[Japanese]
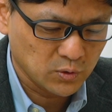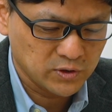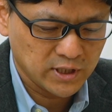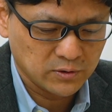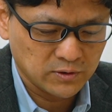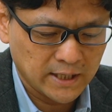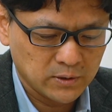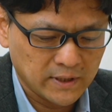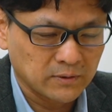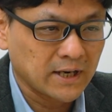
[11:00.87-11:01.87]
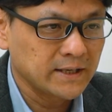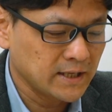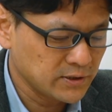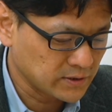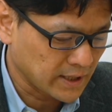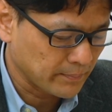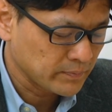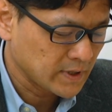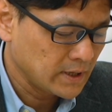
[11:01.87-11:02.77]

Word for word: 調整力ガイドラインの改定について、